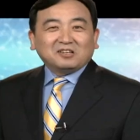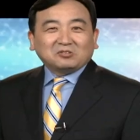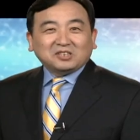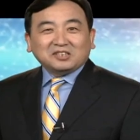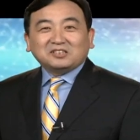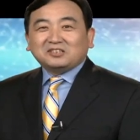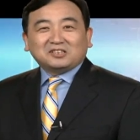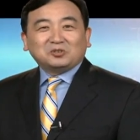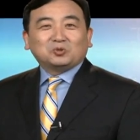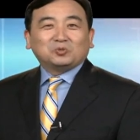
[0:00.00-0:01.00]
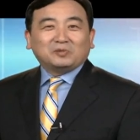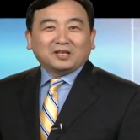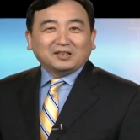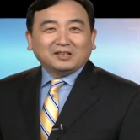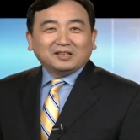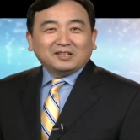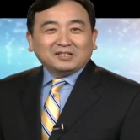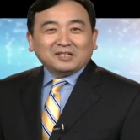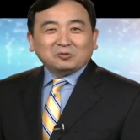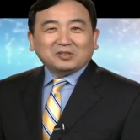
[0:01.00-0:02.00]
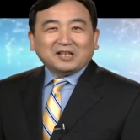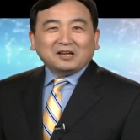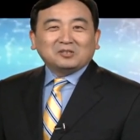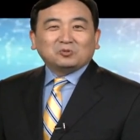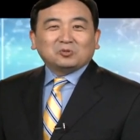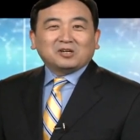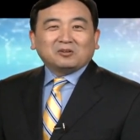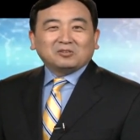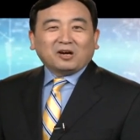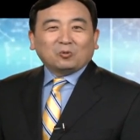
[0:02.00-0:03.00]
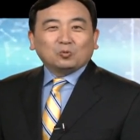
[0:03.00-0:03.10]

要净身出门，那对男人多少有点